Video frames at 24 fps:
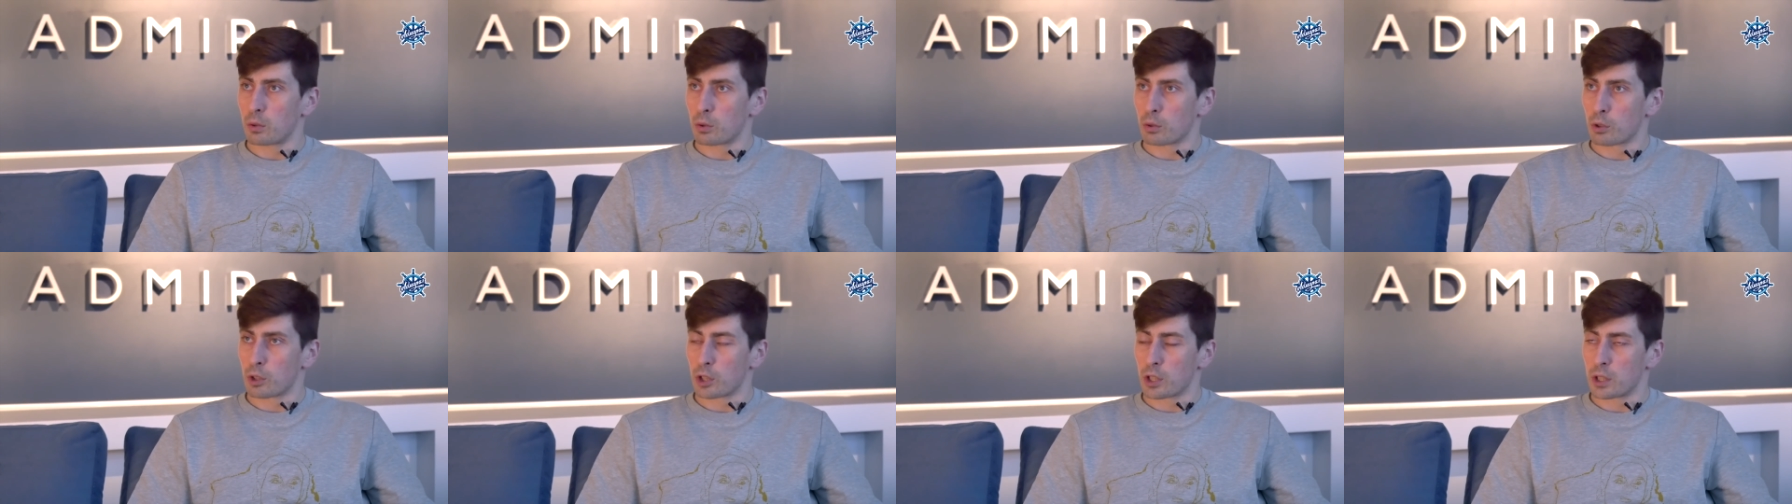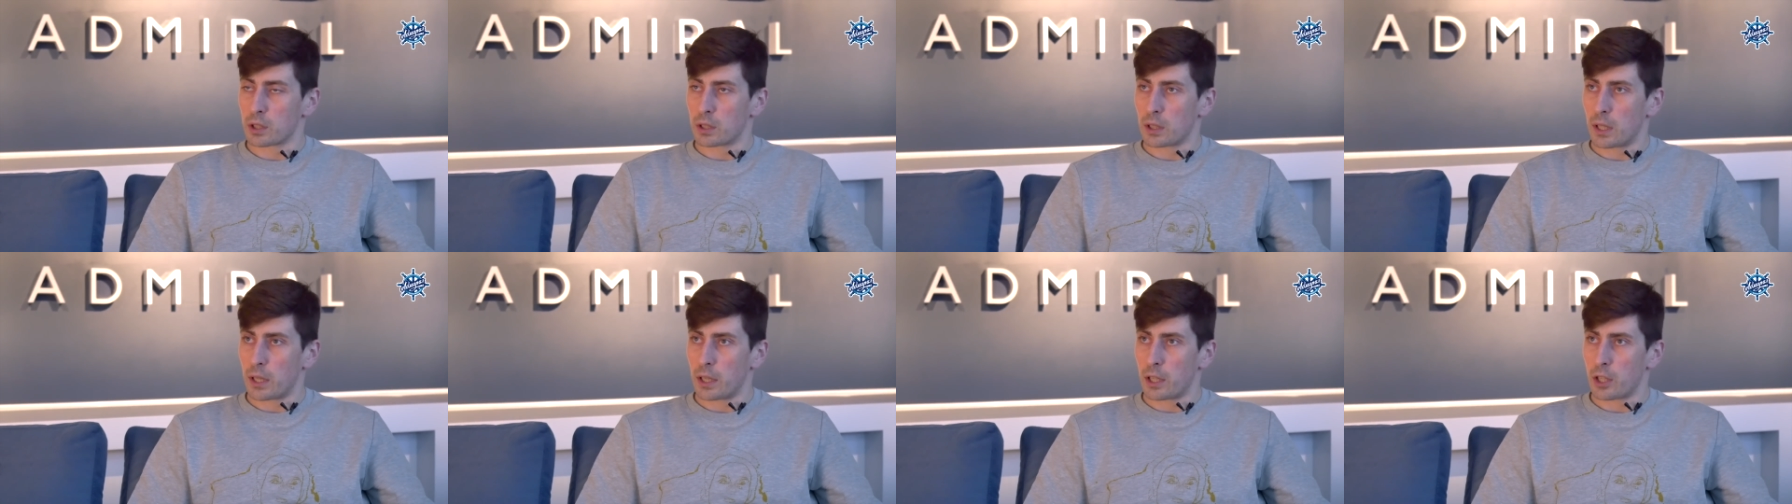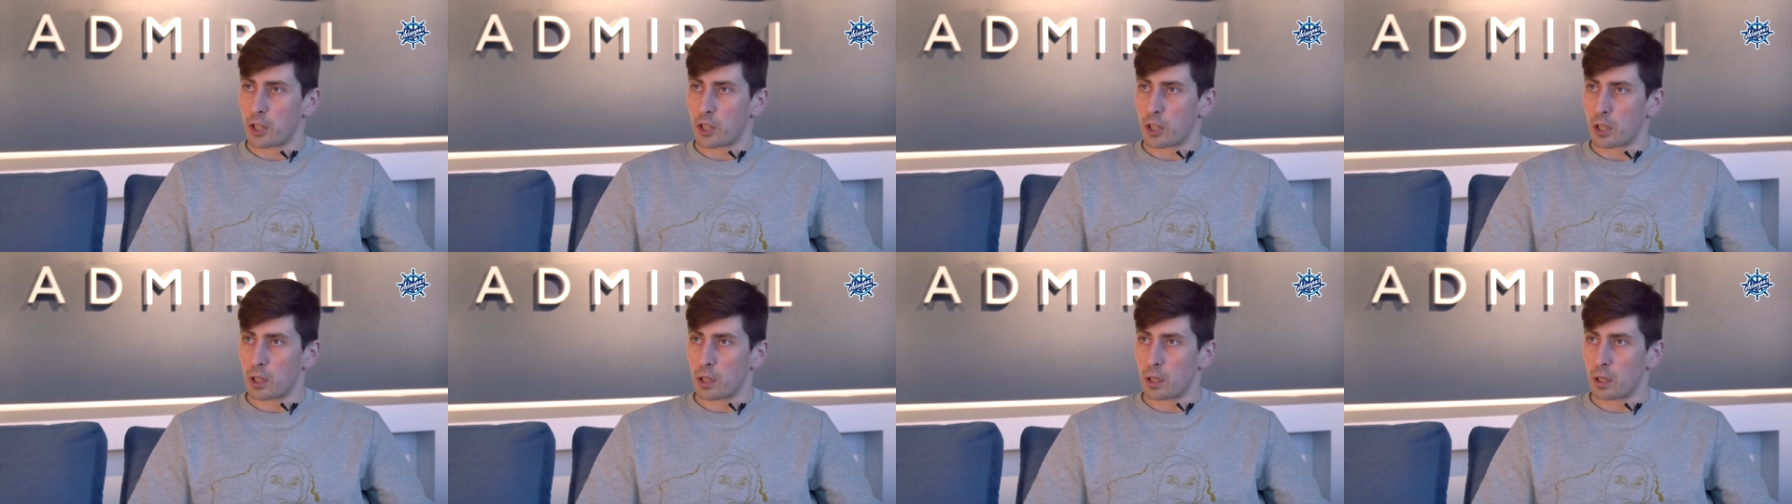уже
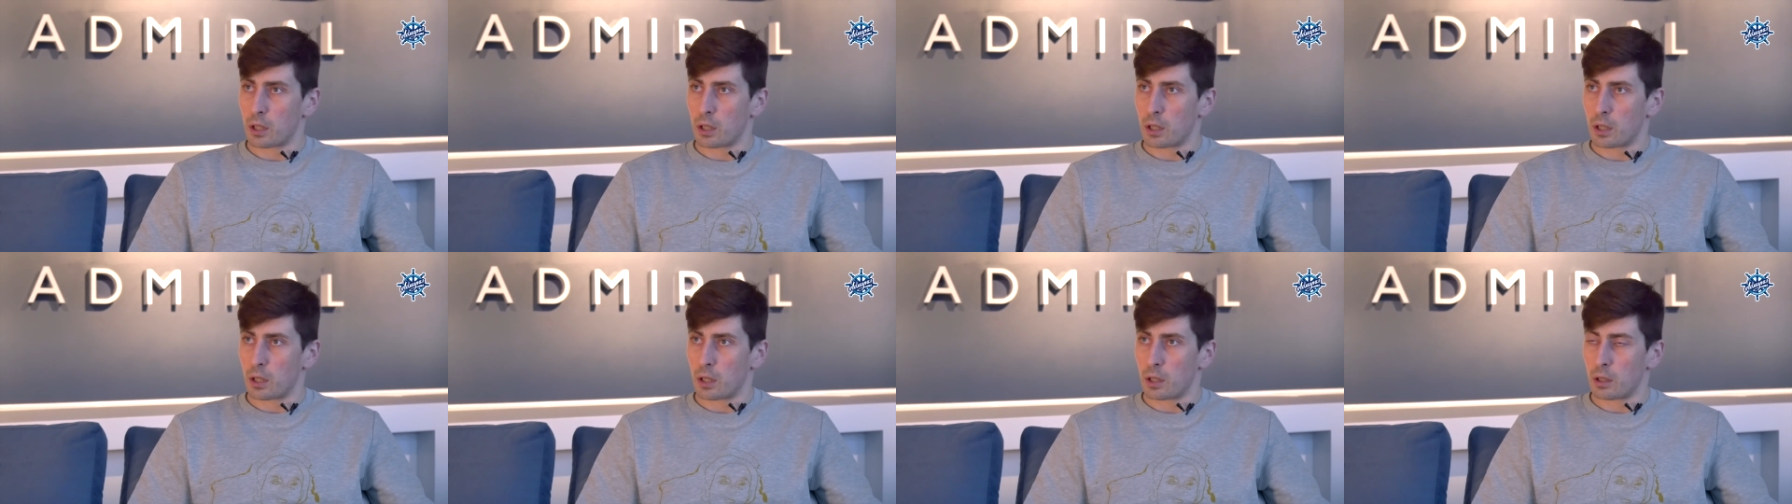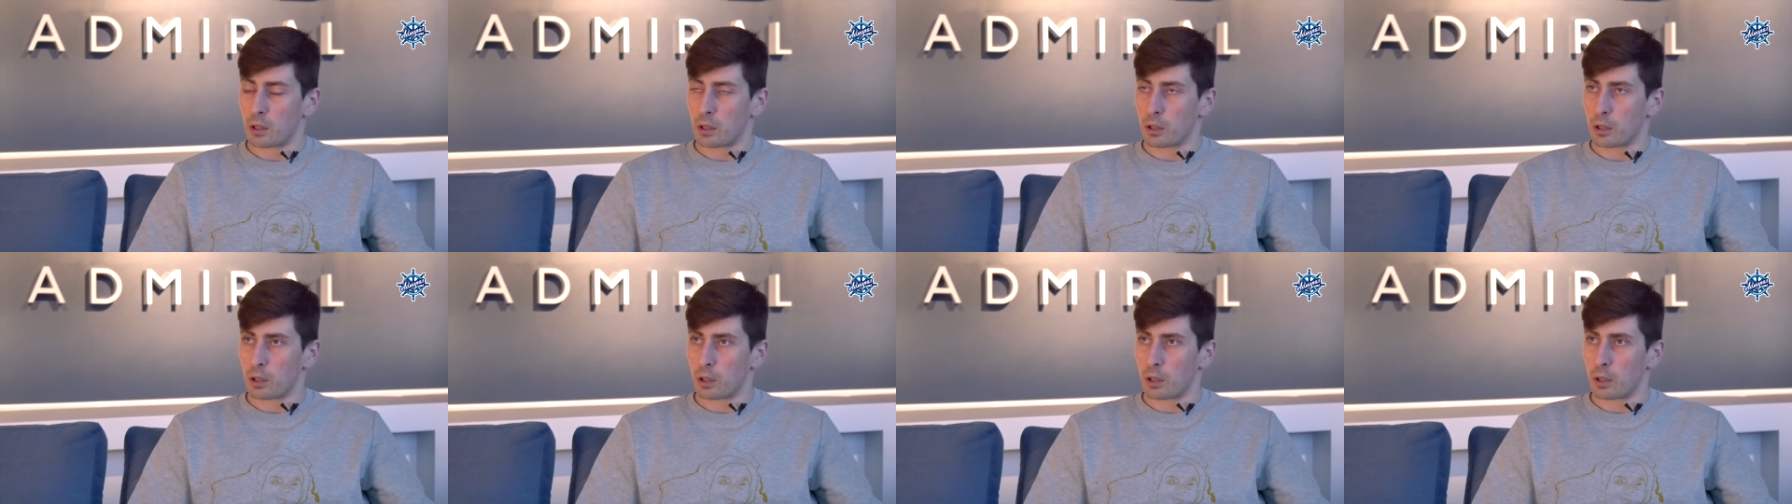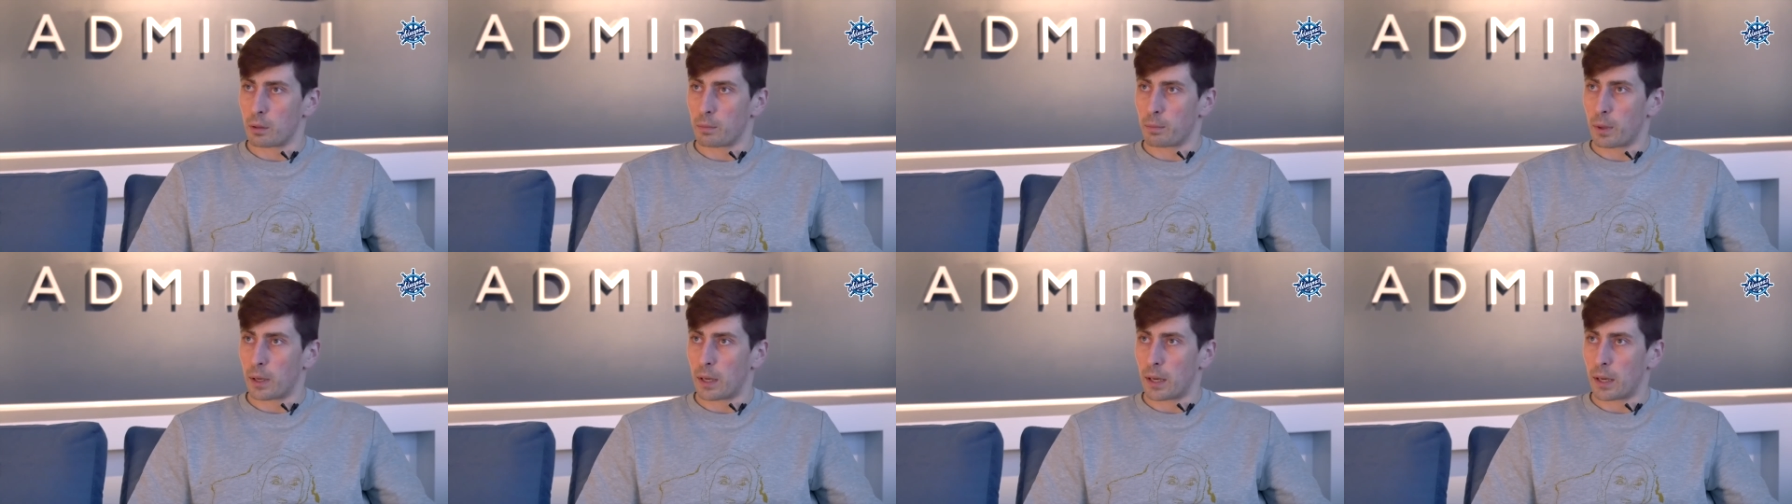знаешь, э,